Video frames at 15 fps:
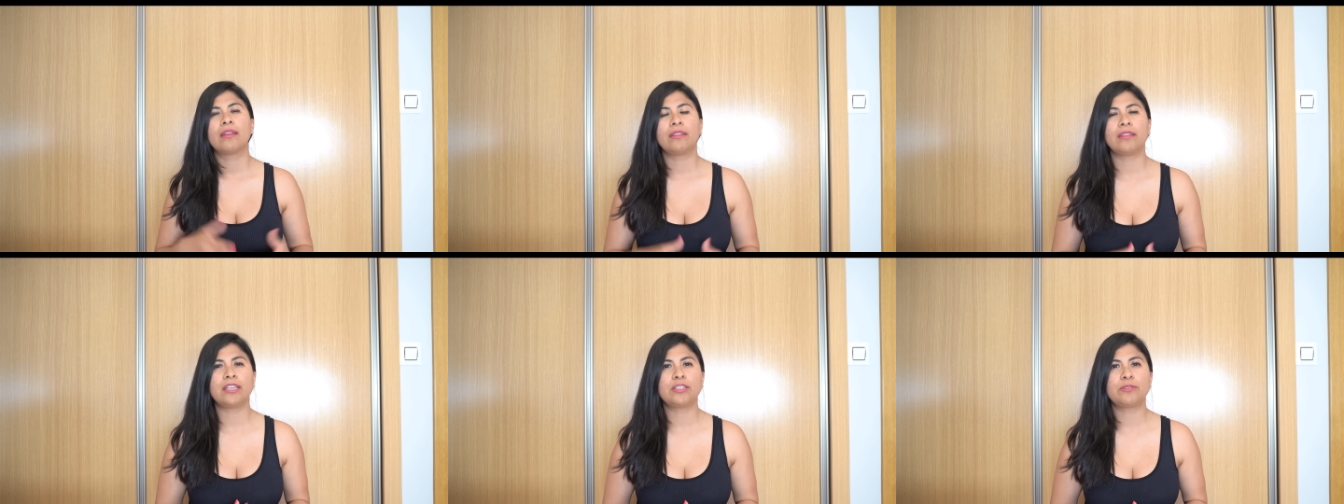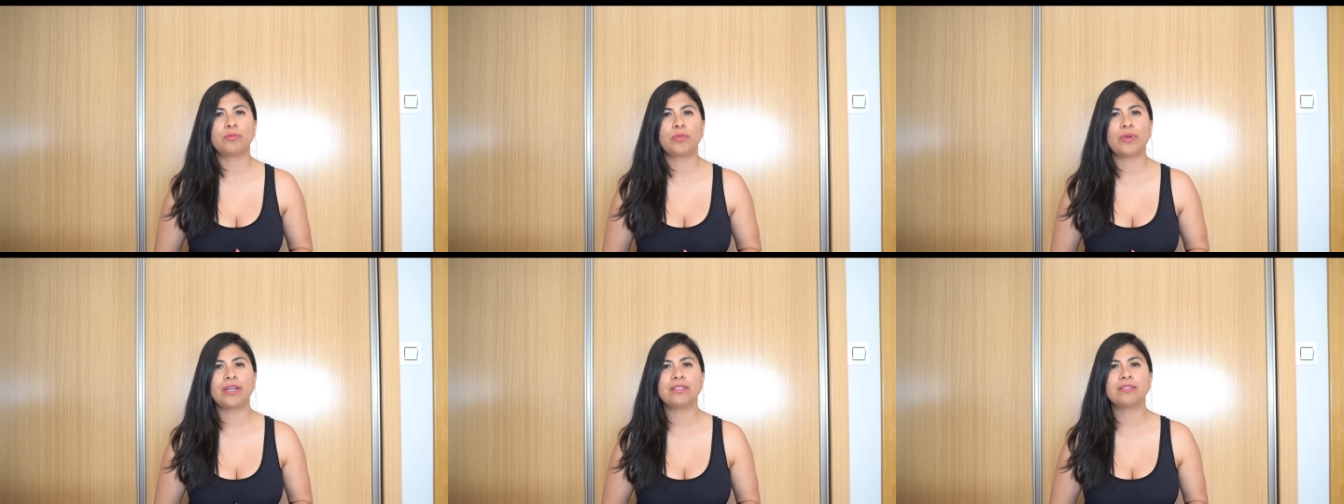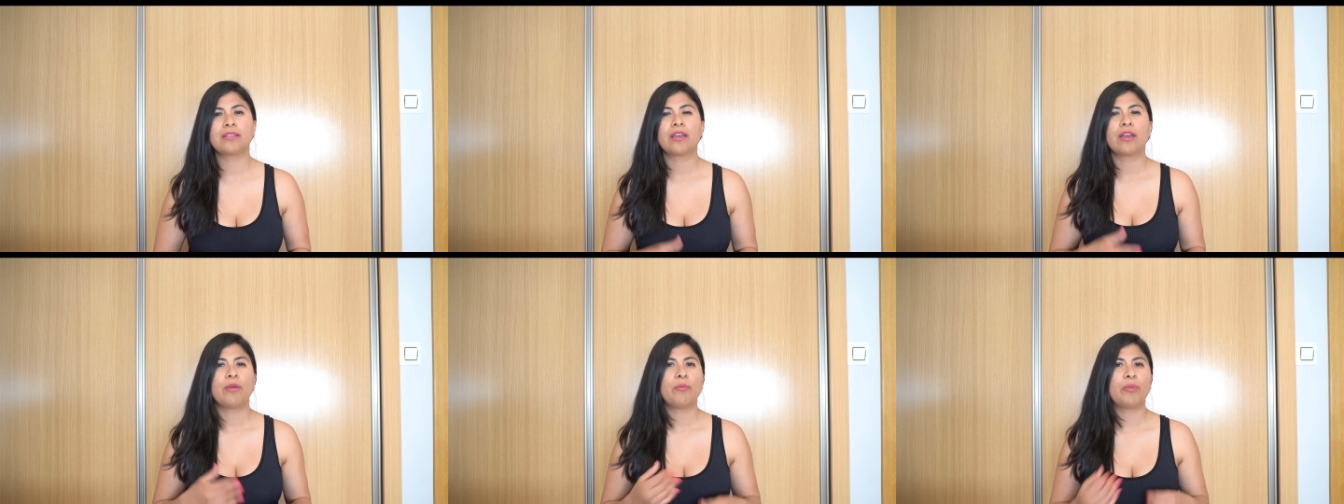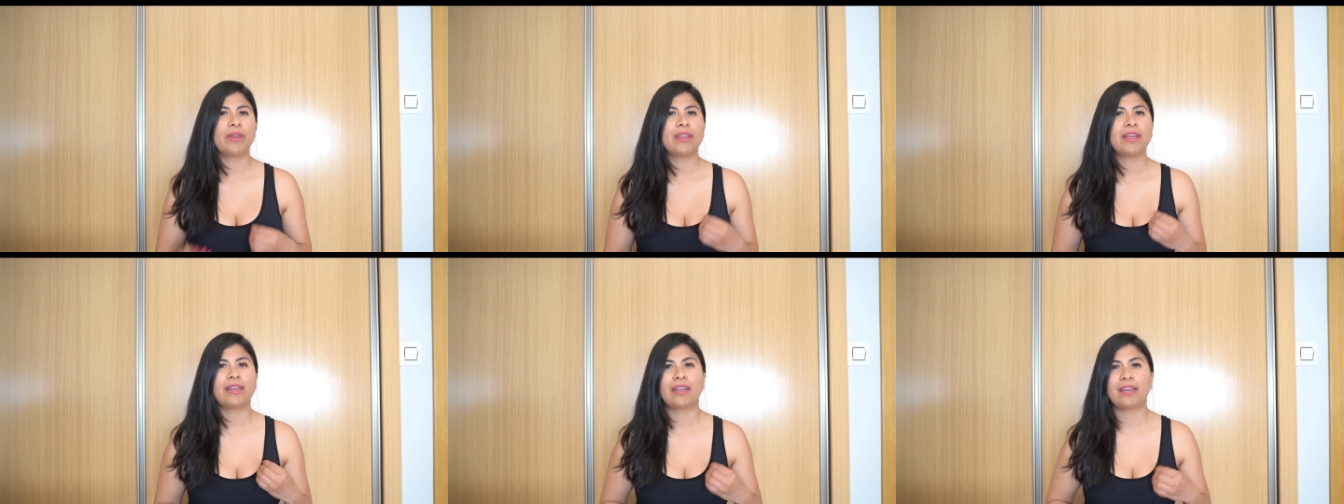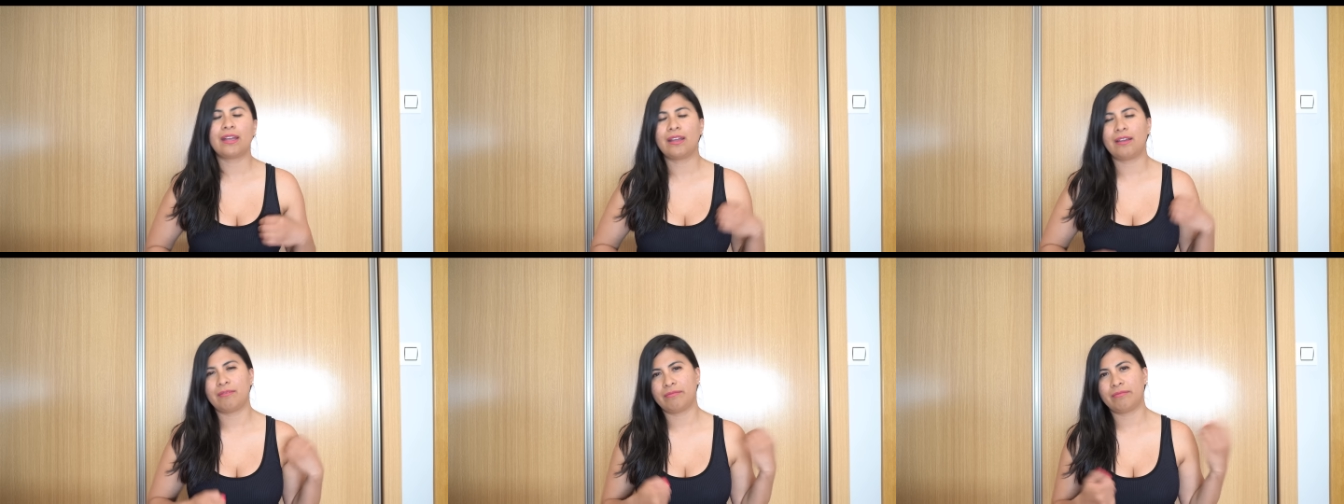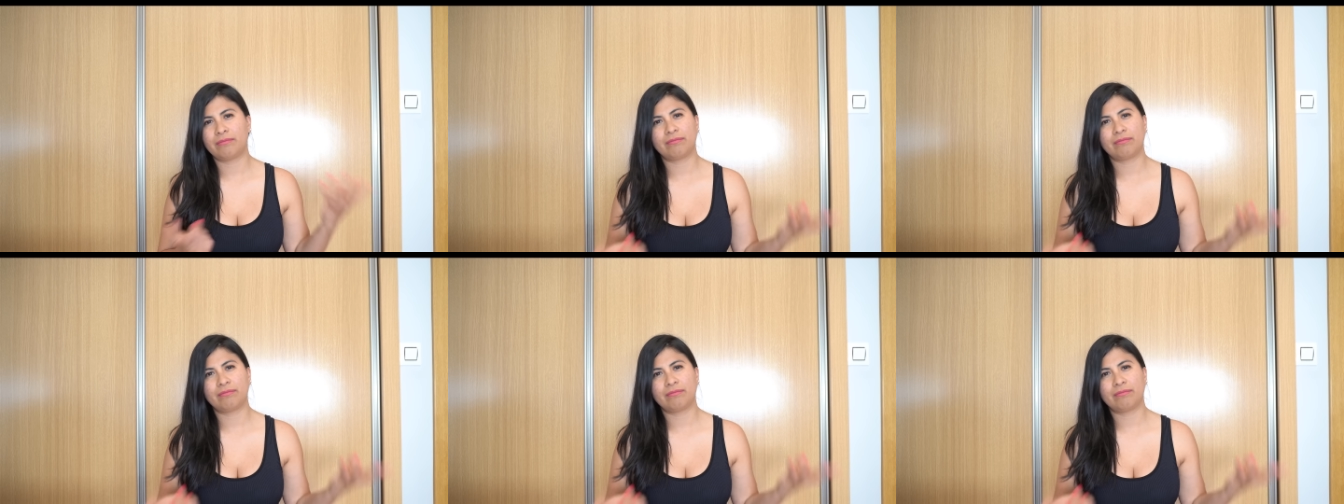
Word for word: Después puede que